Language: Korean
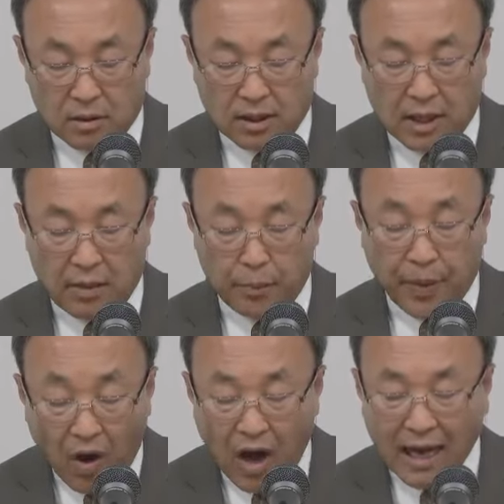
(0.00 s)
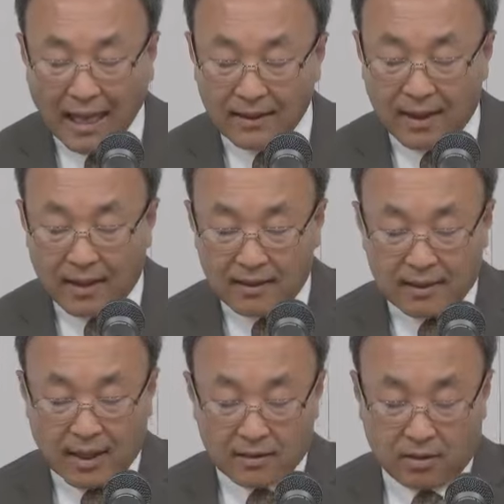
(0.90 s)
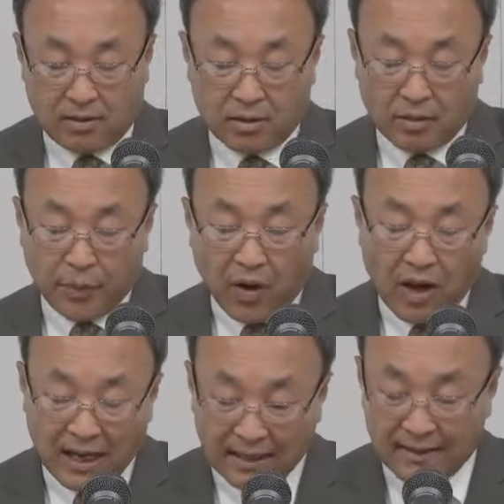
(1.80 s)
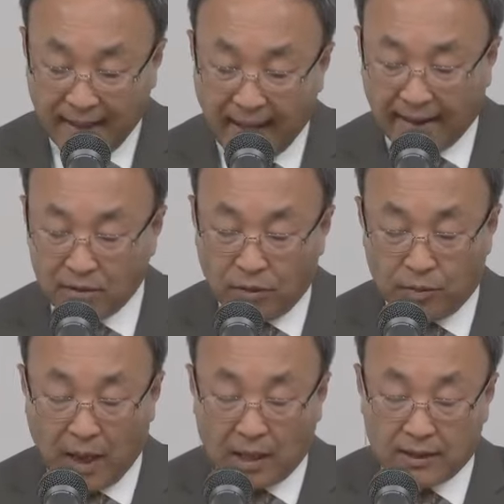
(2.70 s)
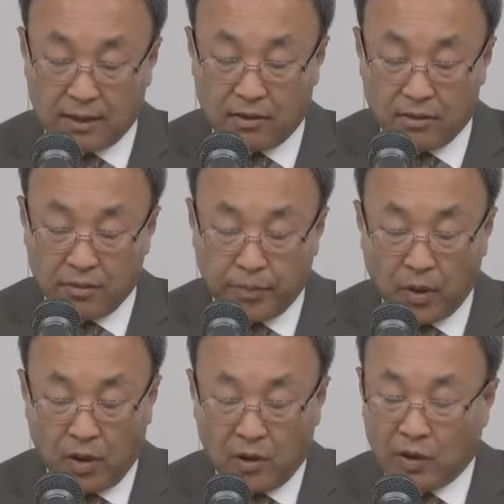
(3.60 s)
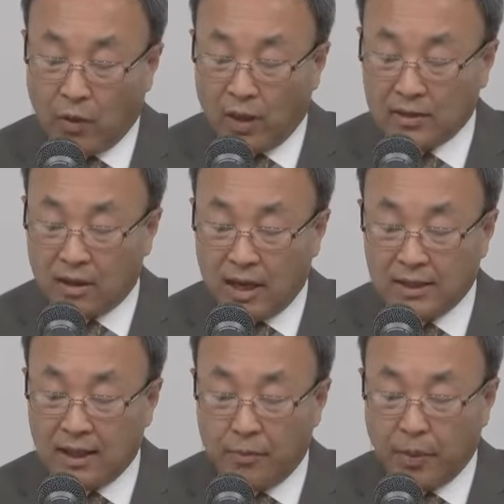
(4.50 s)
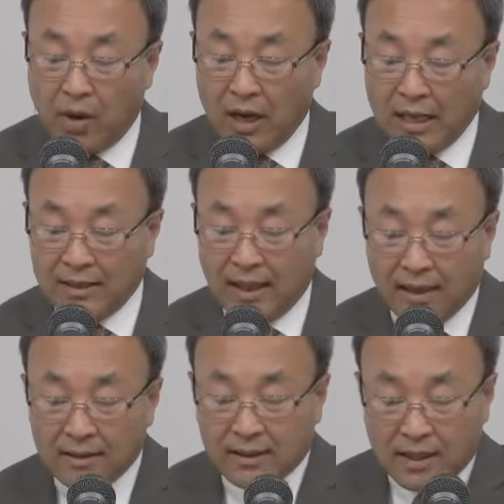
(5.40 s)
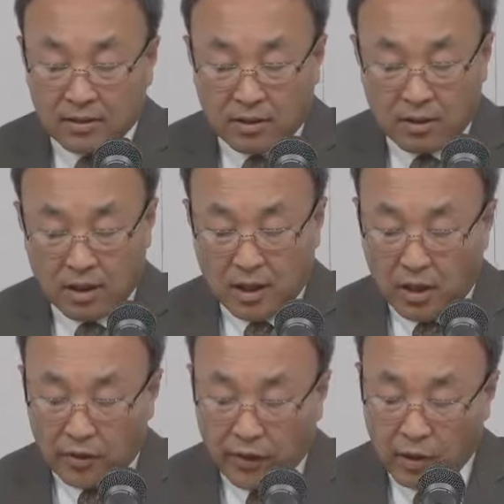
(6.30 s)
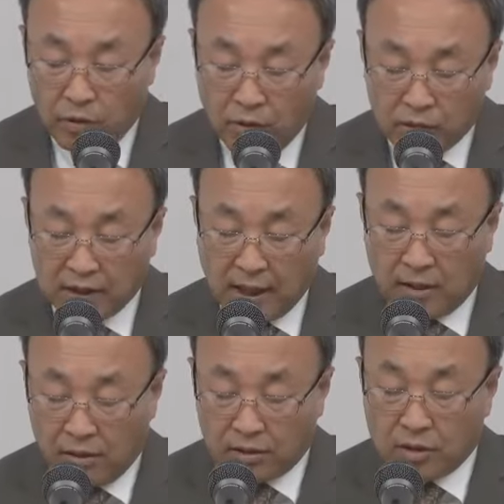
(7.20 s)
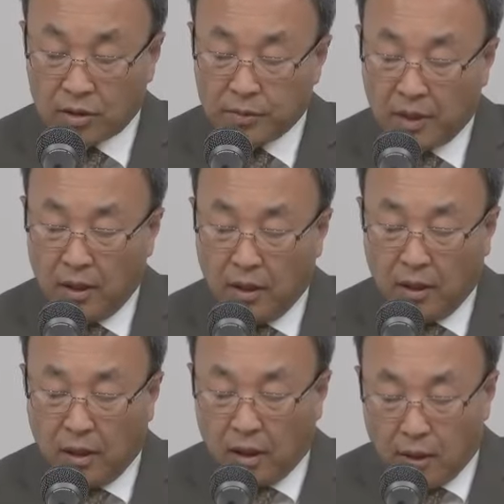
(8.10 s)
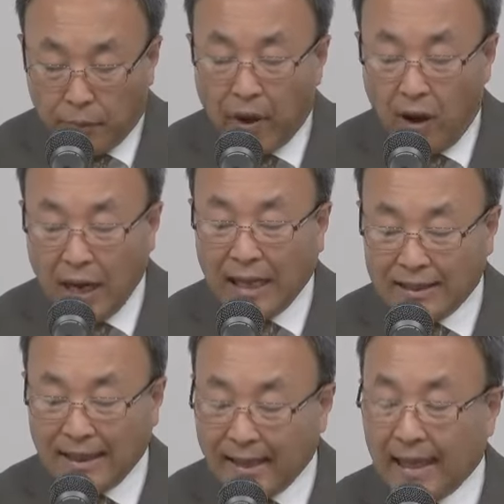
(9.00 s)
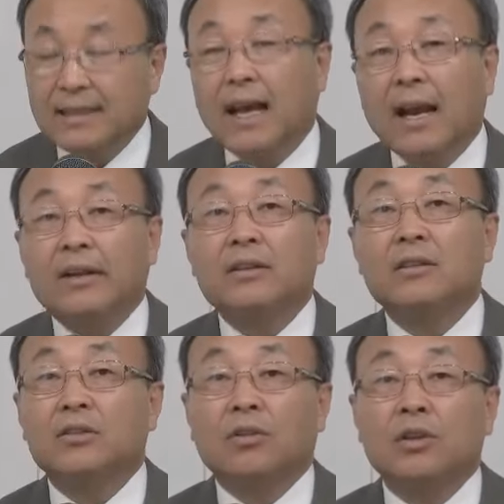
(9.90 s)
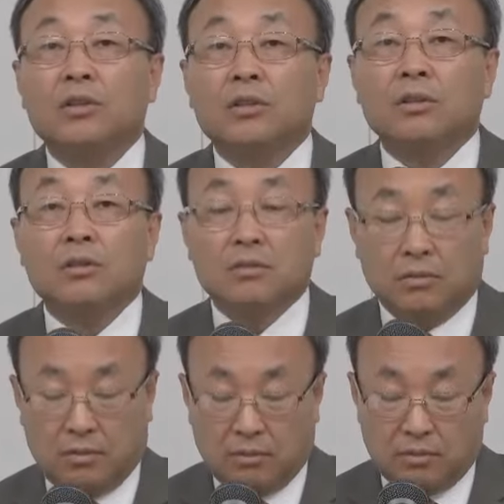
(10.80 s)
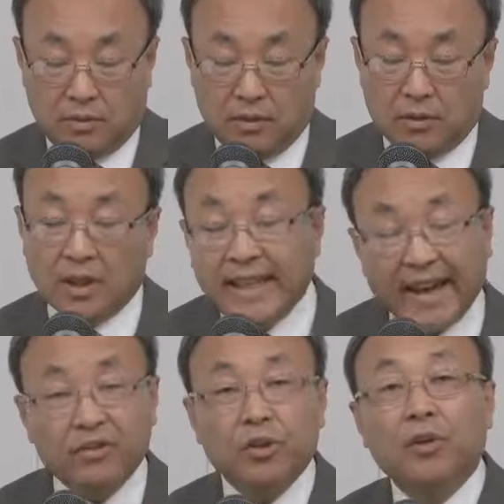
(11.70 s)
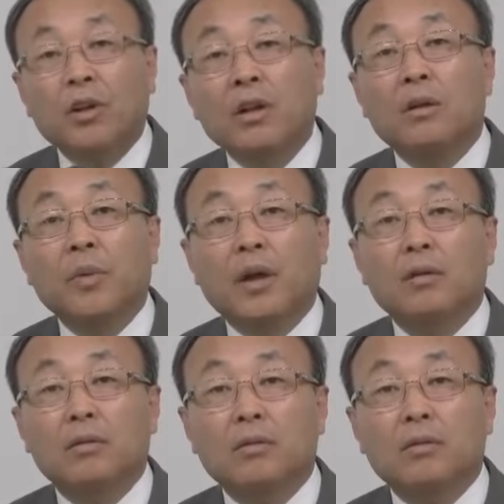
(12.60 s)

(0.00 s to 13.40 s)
그가 평안한 때를 타서 그 평안한 때 또 바꿨다고 평화롭게 와서가 아니라 평안한 때를 타서 괴홀로 그날을 얻을 것입니다. 그러니까 평안한 때에 나타나는 거예요. 저 그리스도. 이 개혁성을 읽으면